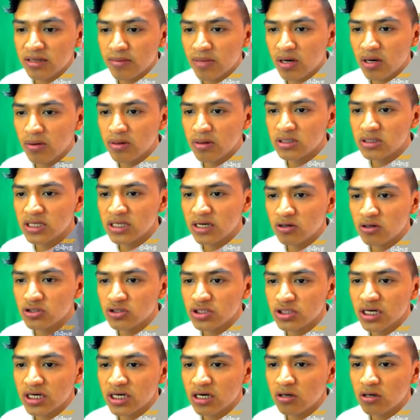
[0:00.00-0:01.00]
Vale, vamos a
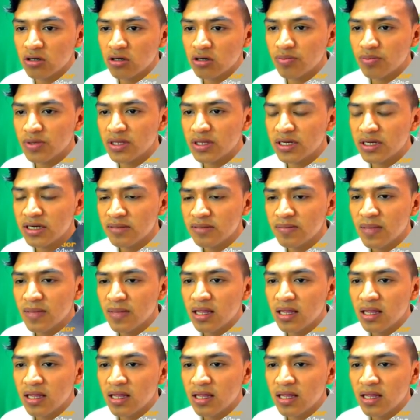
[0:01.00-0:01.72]
conseguir algo de piedra.